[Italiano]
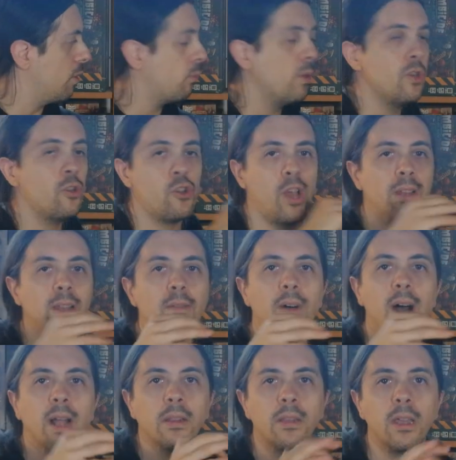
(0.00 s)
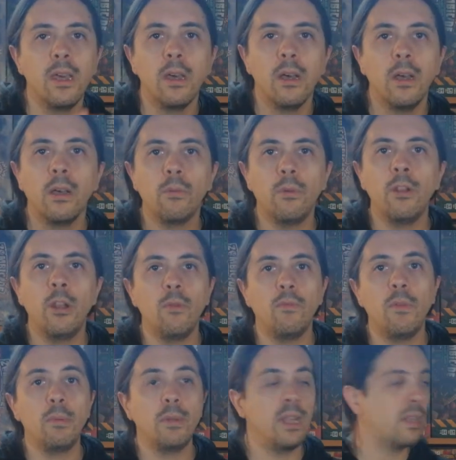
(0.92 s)
Qui c'è davanti, quindi non
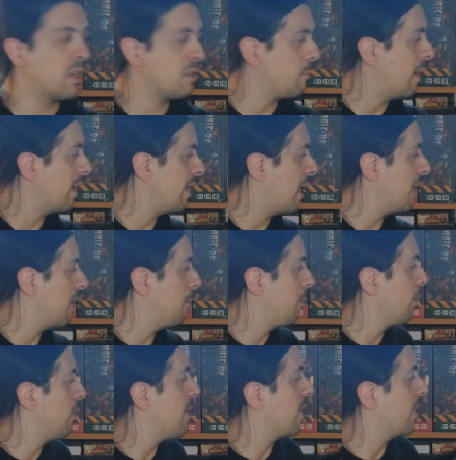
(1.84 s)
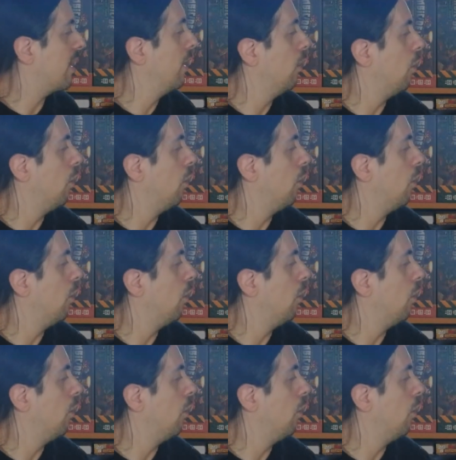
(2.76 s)
vi potete sbagliare. E poi anche il